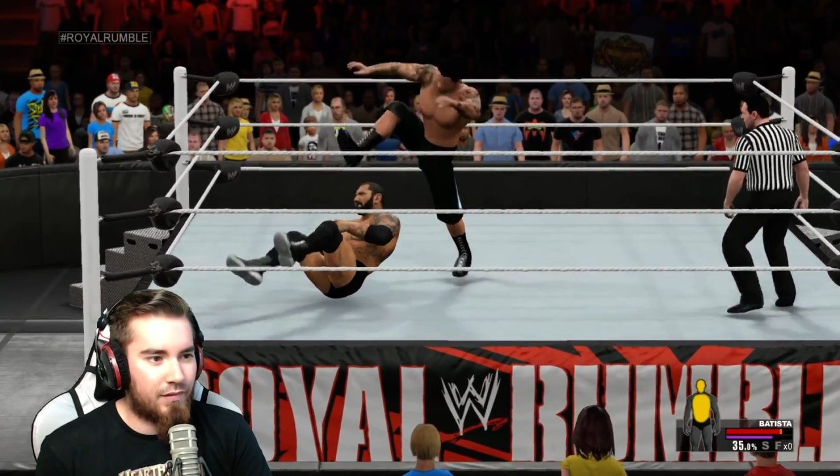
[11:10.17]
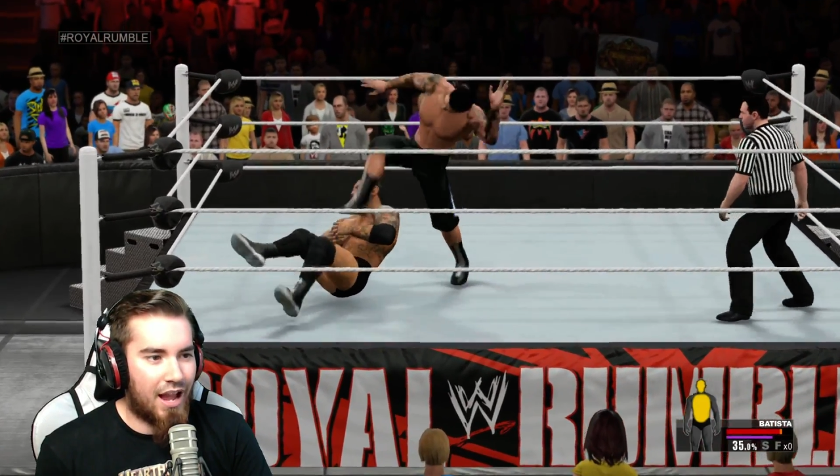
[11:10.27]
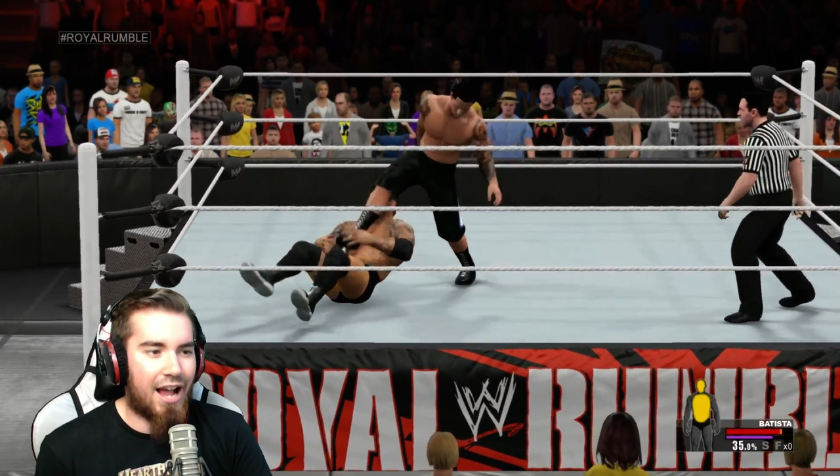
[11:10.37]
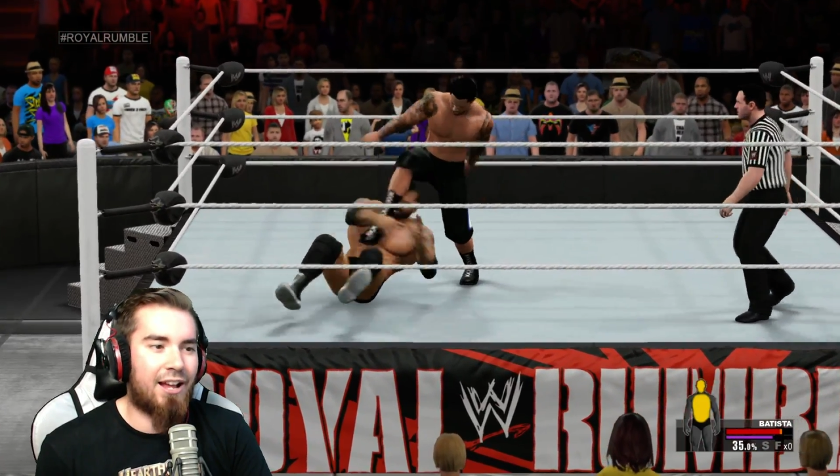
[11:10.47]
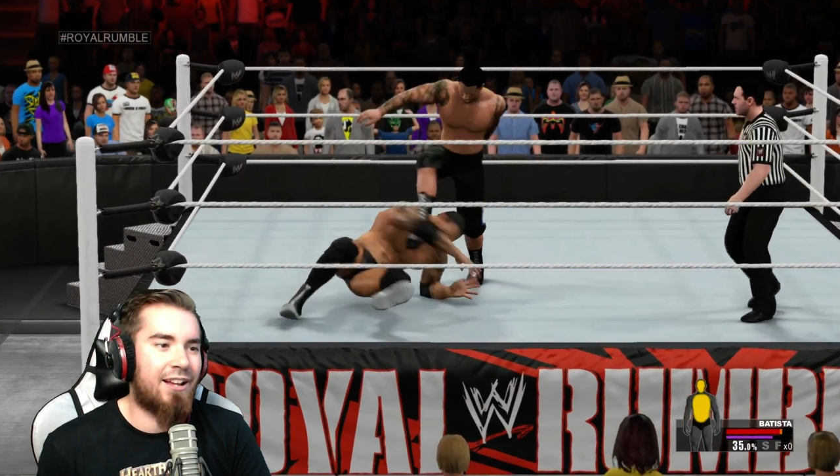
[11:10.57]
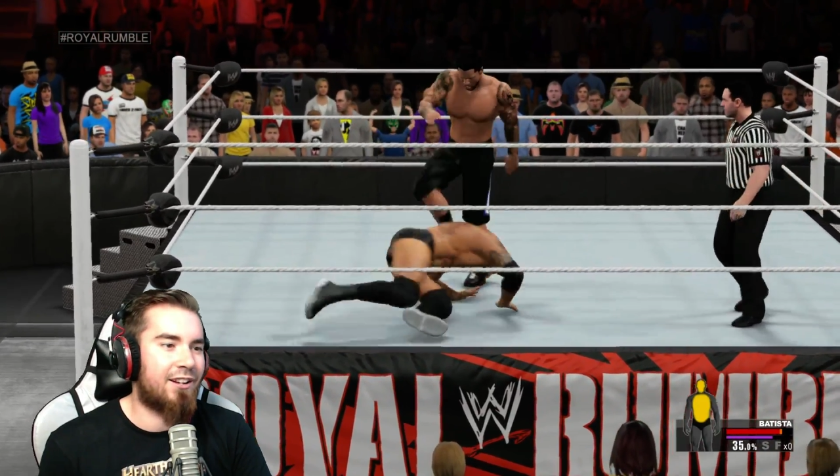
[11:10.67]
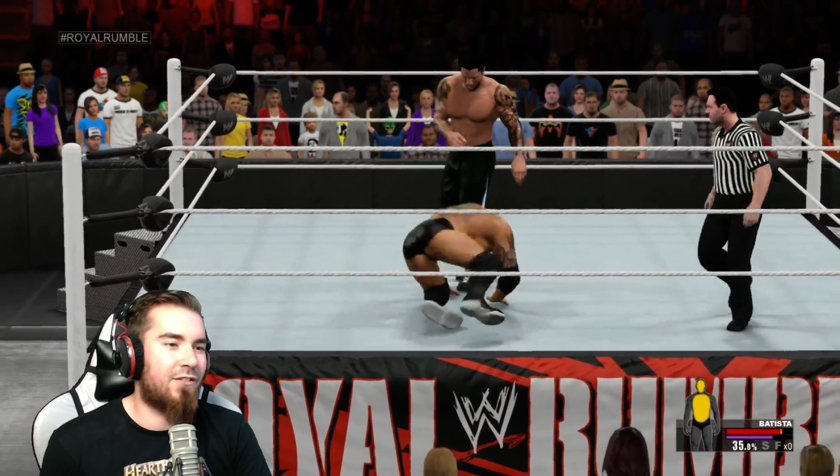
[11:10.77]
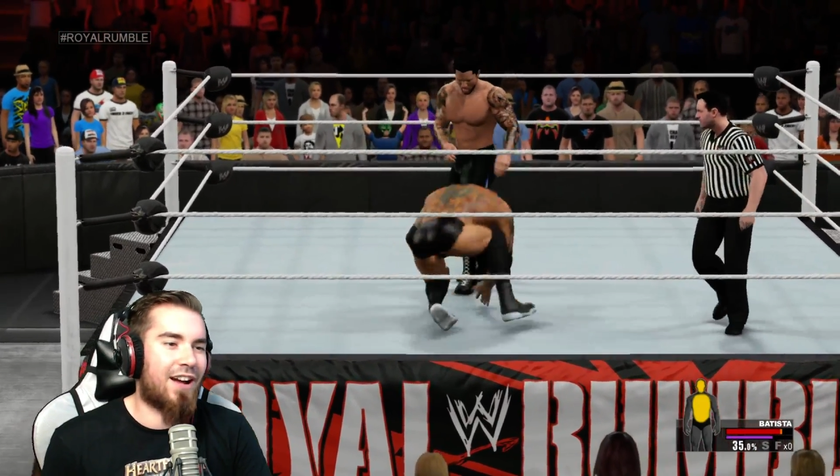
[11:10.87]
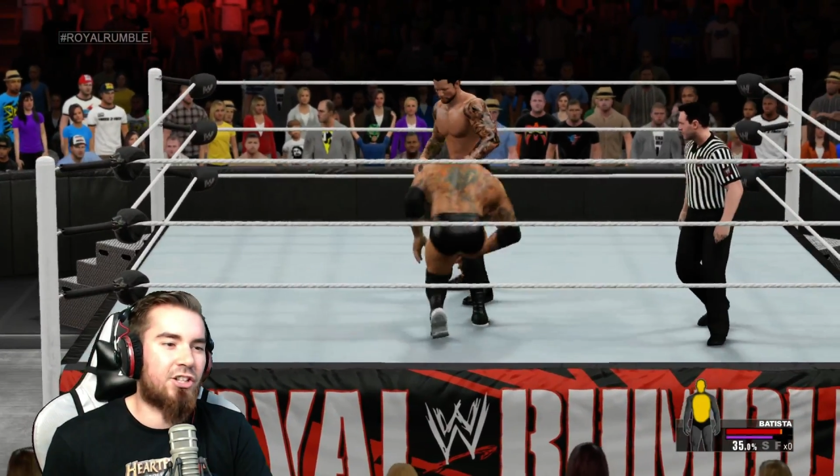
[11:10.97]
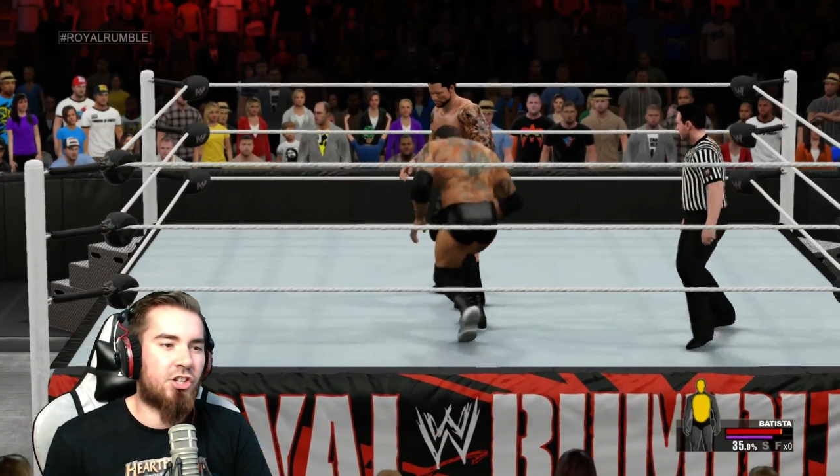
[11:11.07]
Ach,
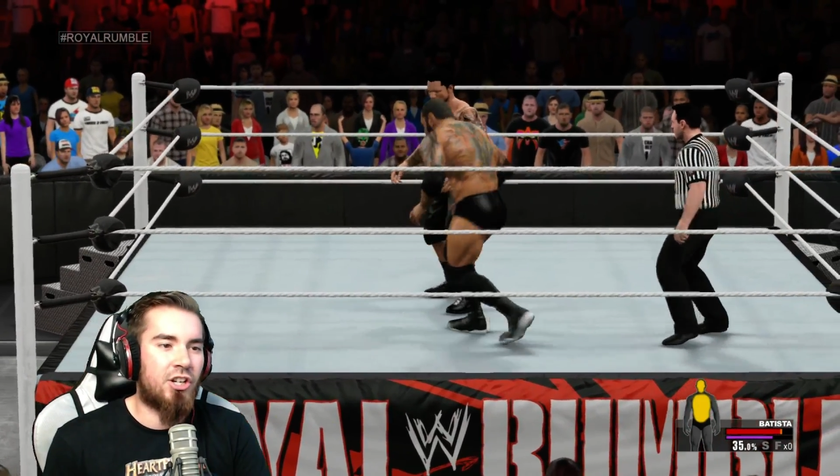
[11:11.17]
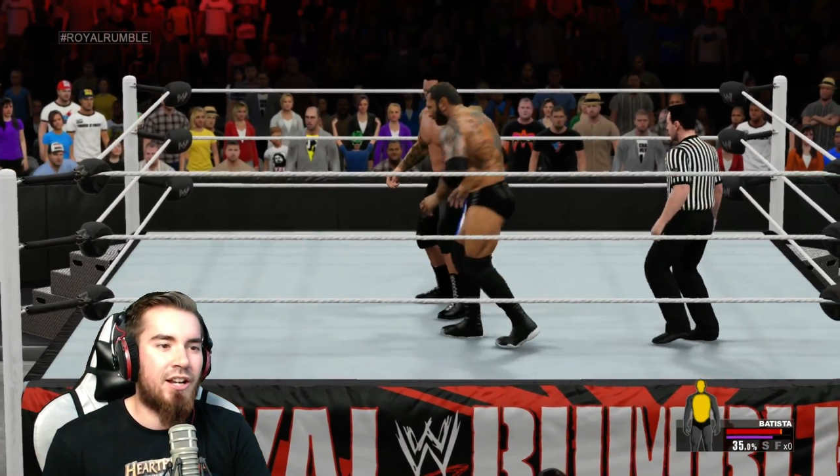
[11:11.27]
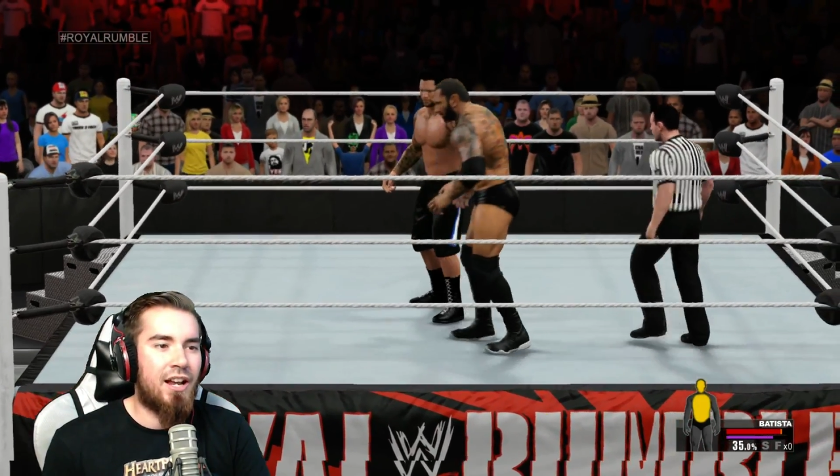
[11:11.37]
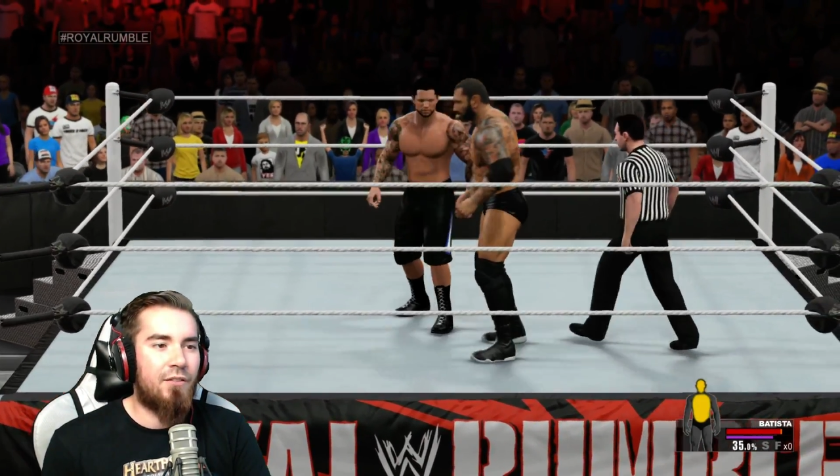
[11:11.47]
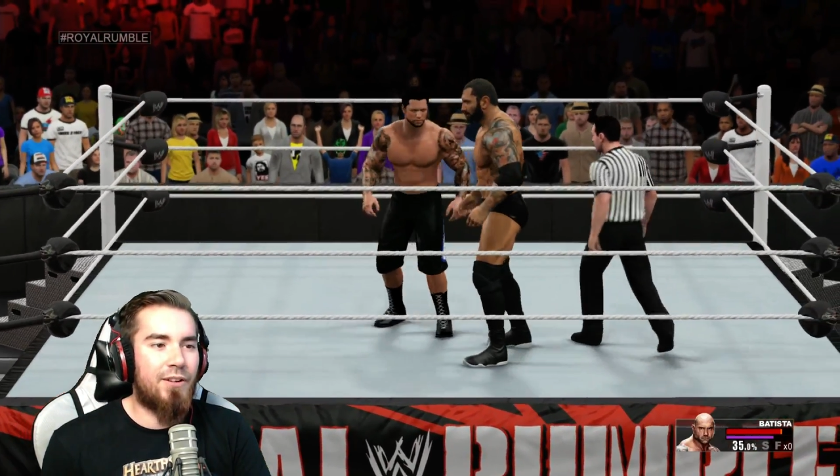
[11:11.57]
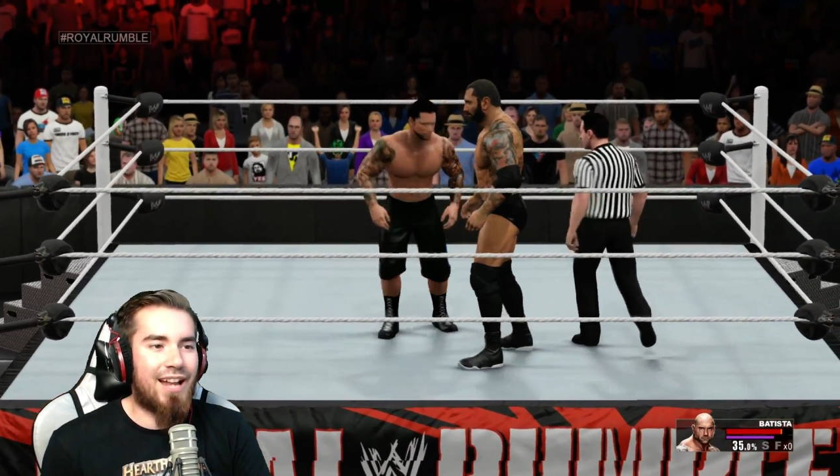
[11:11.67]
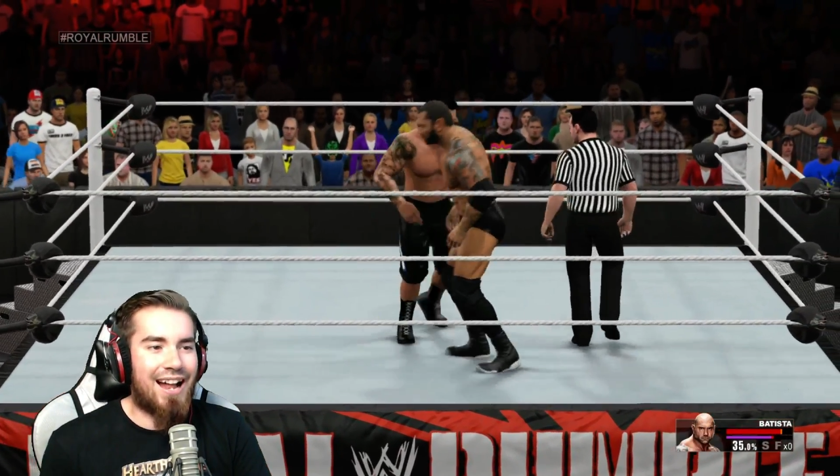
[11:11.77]
Quatsch. Wie ein